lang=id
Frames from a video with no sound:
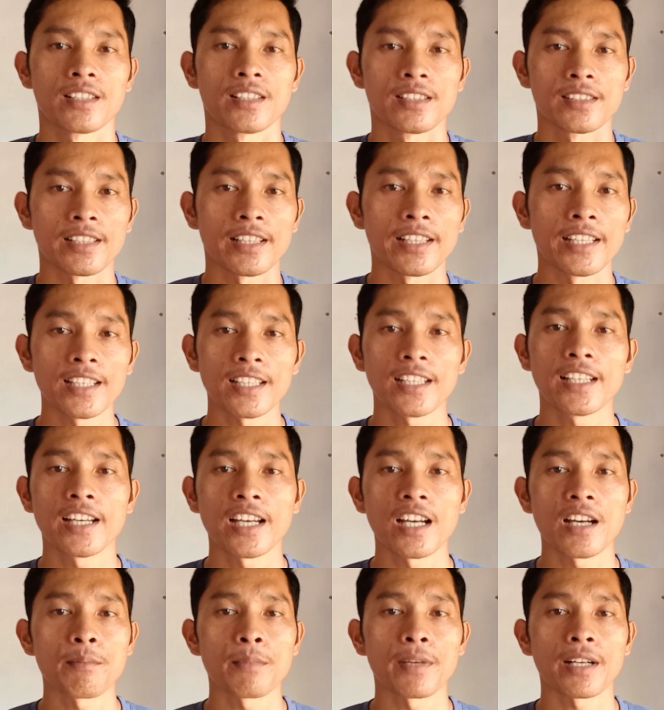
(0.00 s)

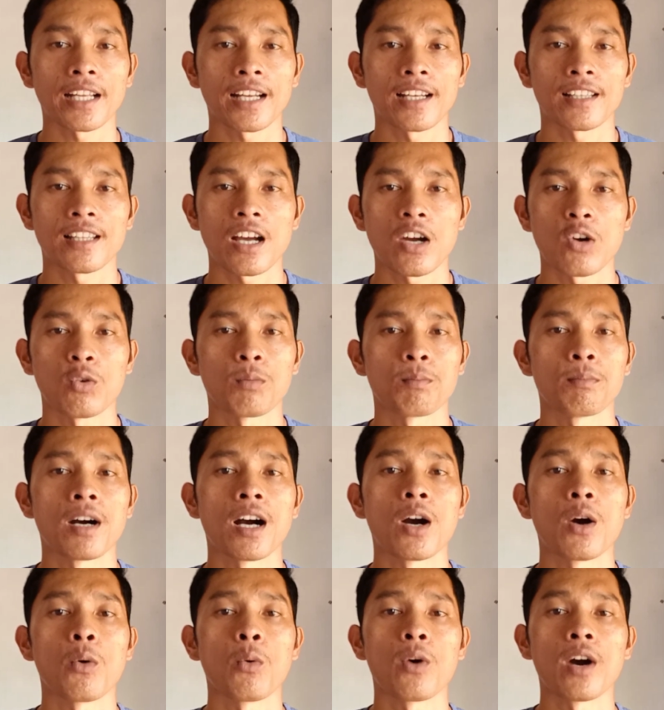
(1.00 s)
Sehingga mereka tahu
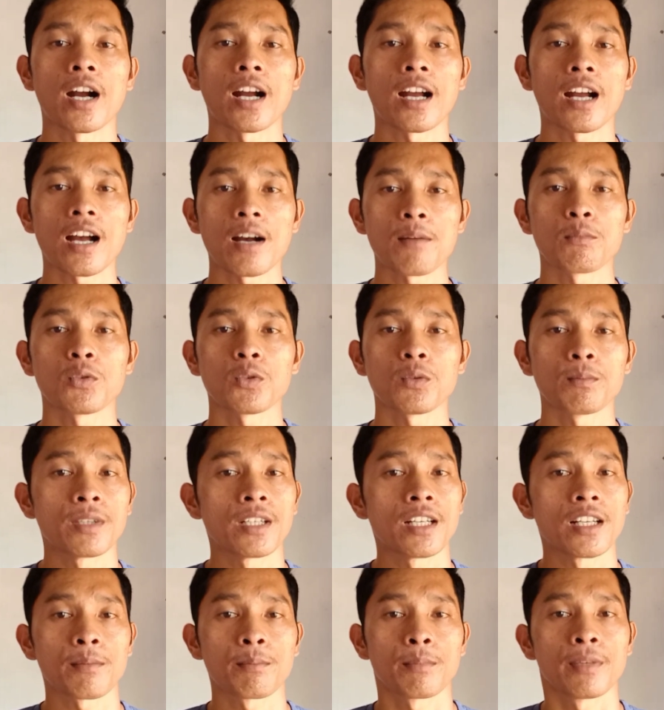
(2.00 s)
bahwa kamu
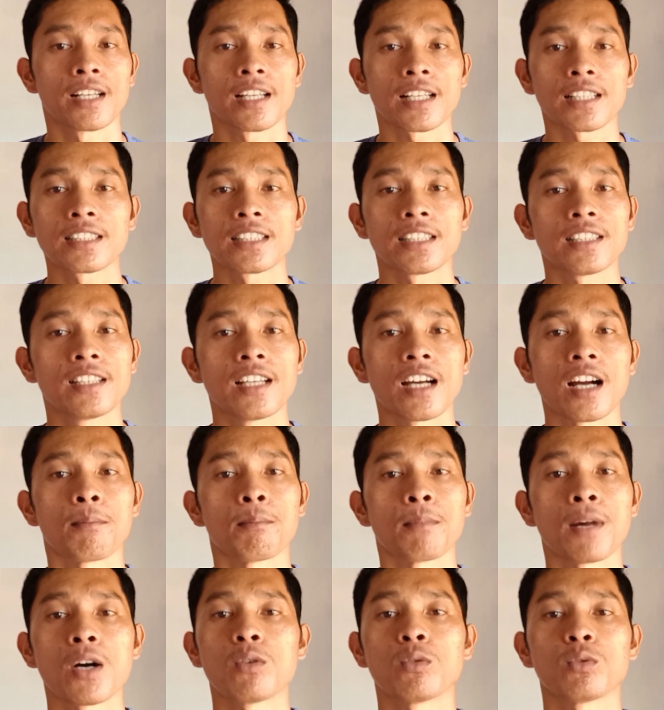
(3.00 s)
benar-benar tidak
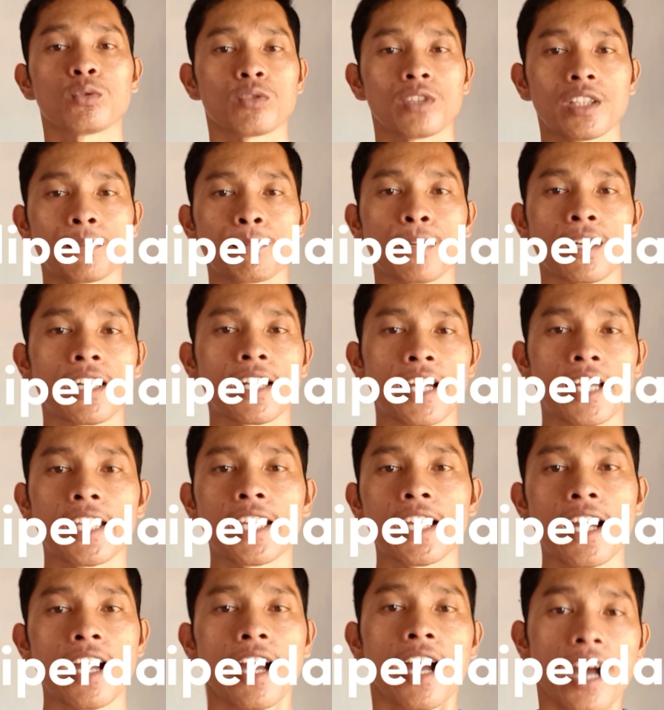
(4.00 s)
mau untuk
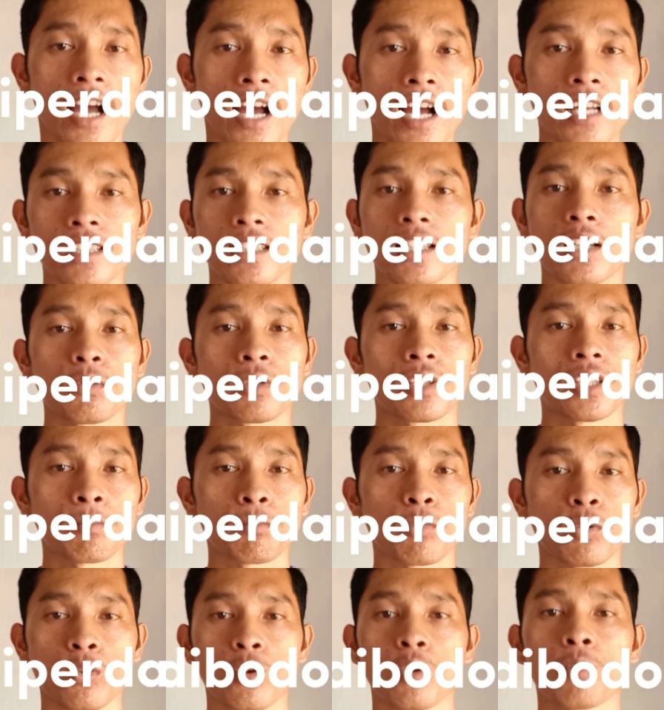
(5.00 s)
diperdaya atau
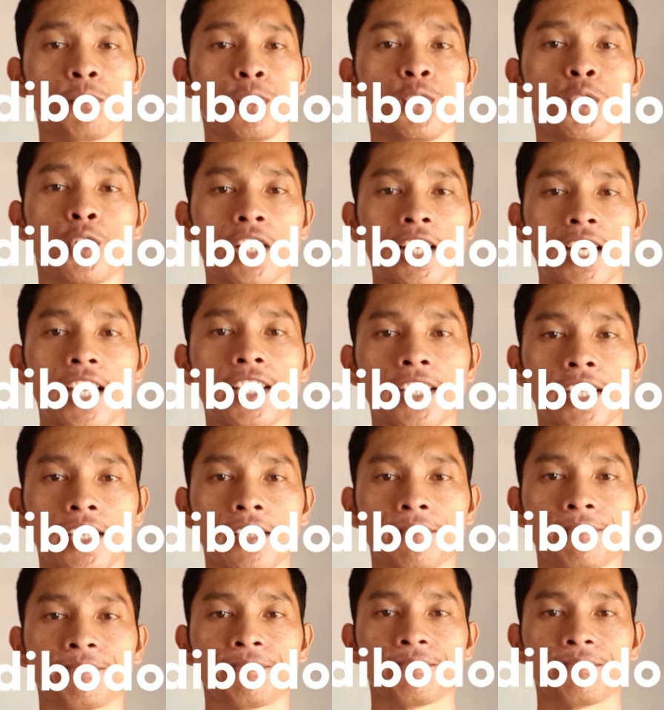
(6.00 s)
dibodoh-bodohi lagi.